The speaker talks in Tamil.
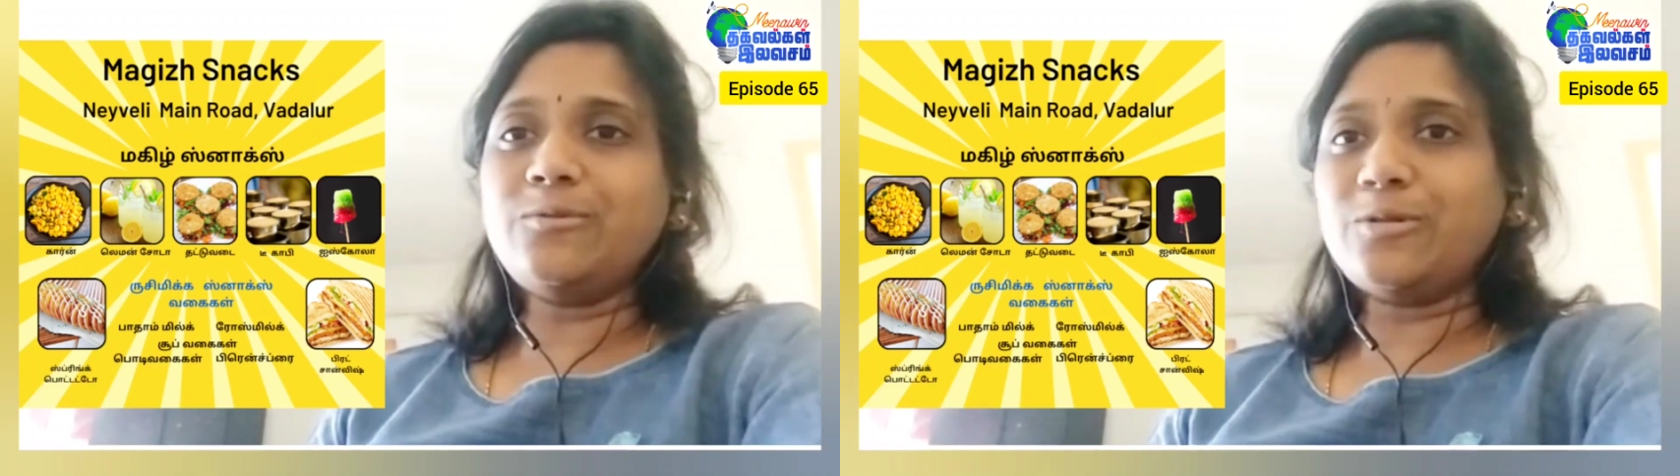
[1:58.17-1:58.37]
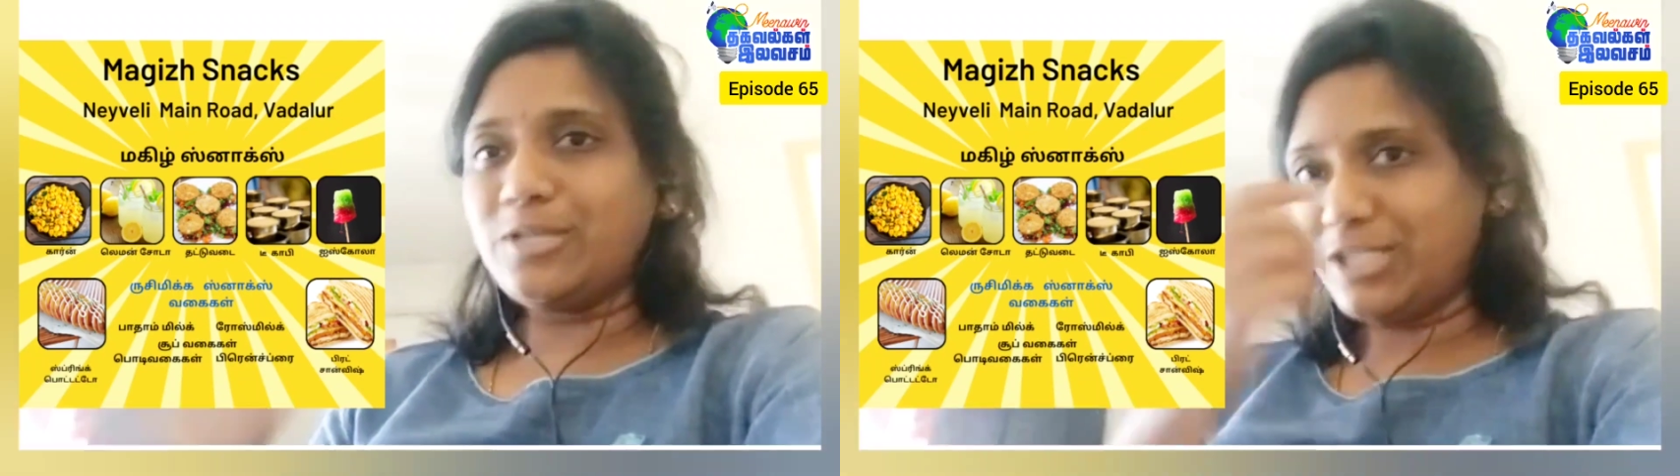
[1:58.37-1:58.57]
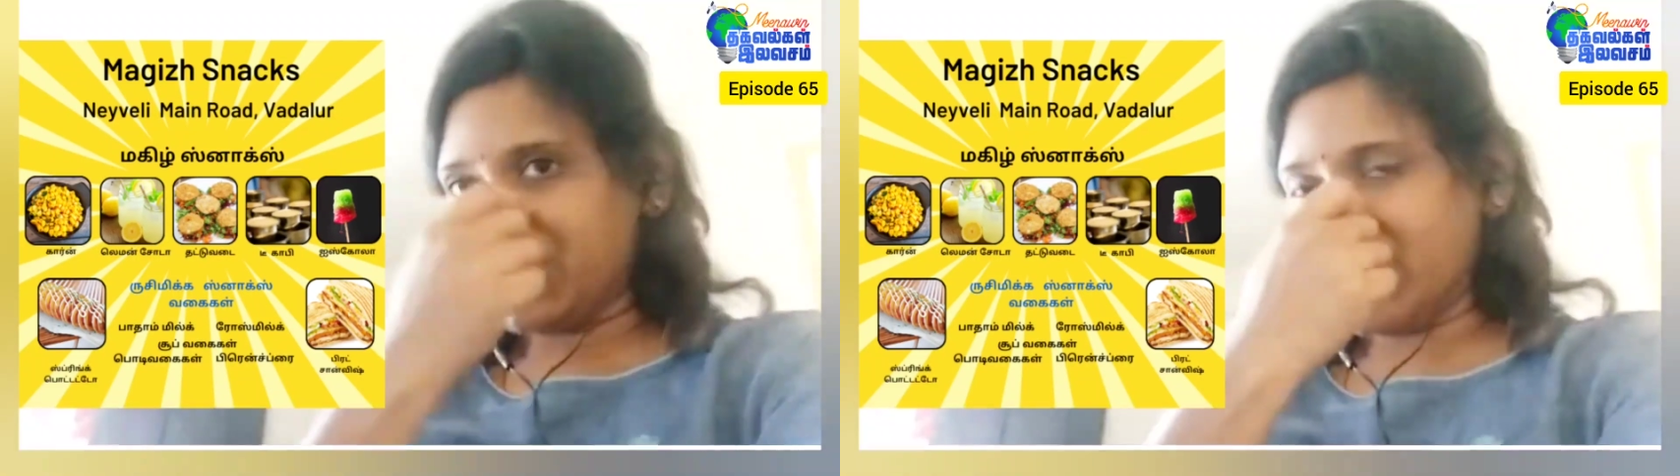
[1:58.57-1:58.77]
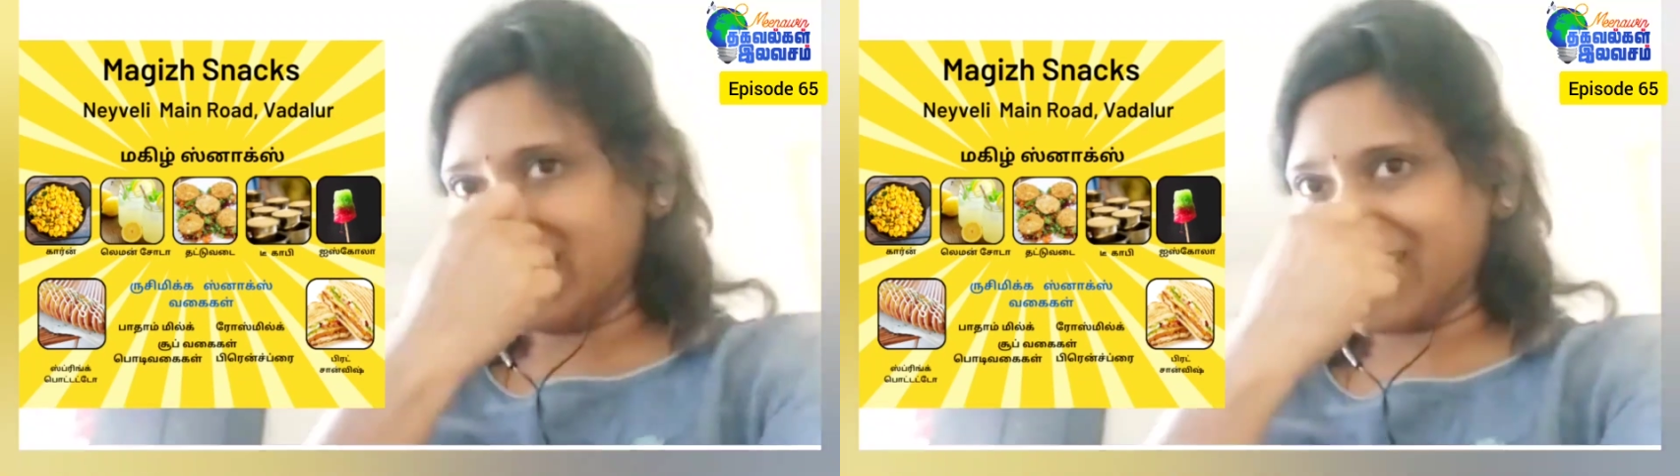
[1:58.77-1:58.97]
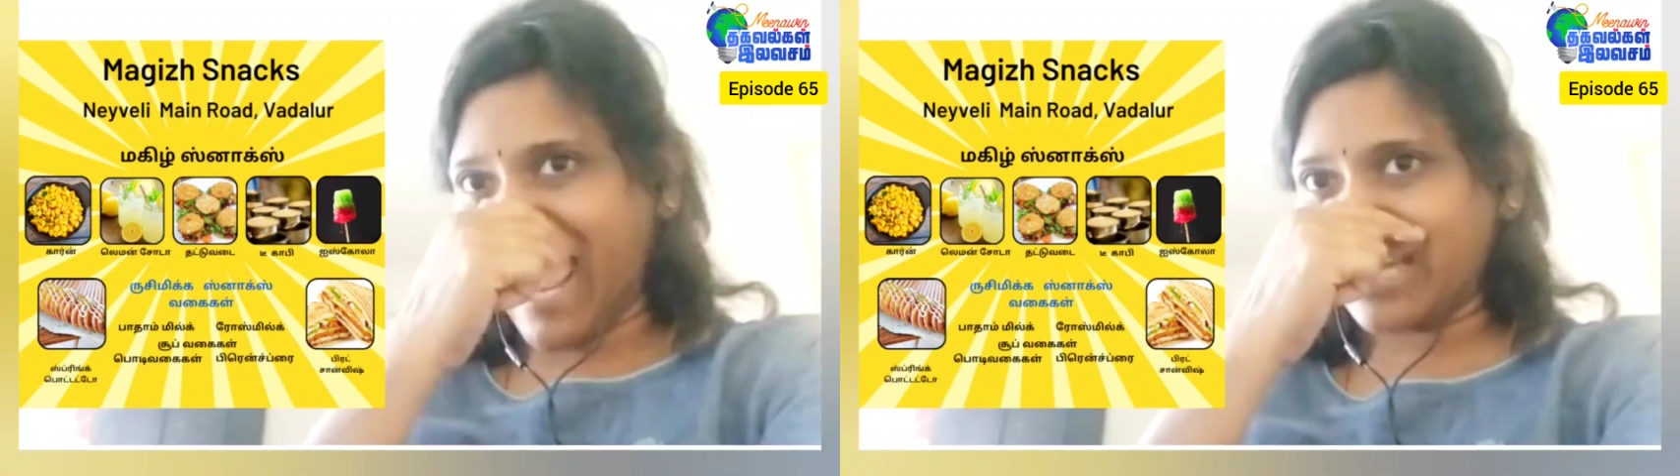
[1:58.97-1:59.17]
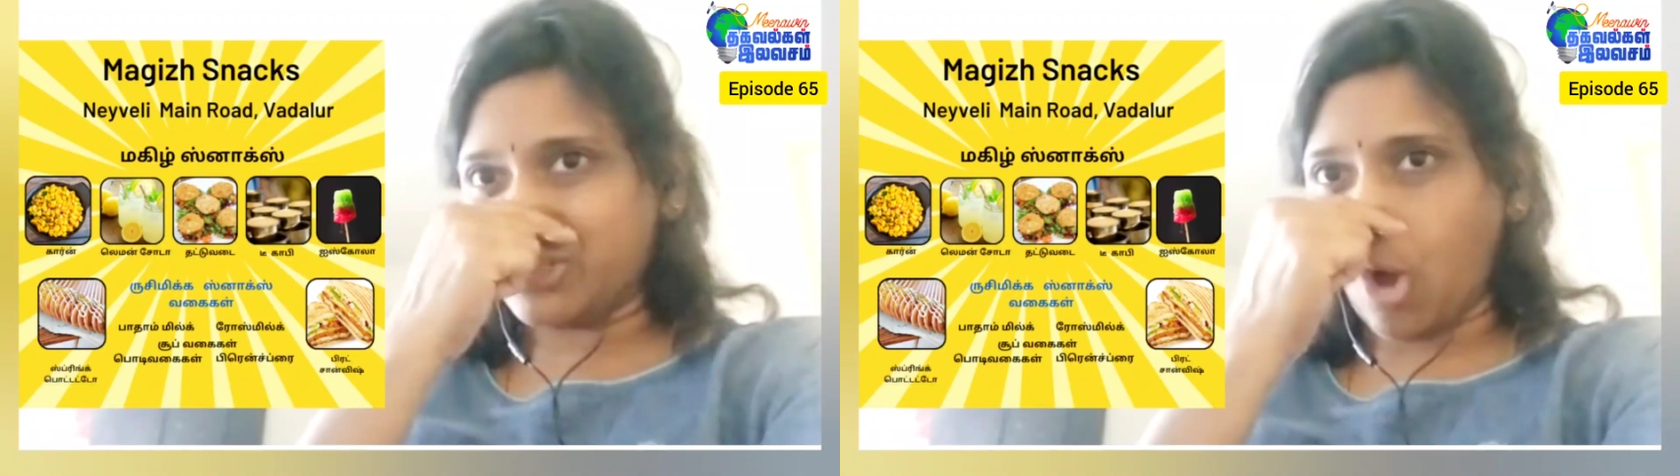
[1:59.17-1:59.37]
ஒரு சின்ன ஸ்நாக்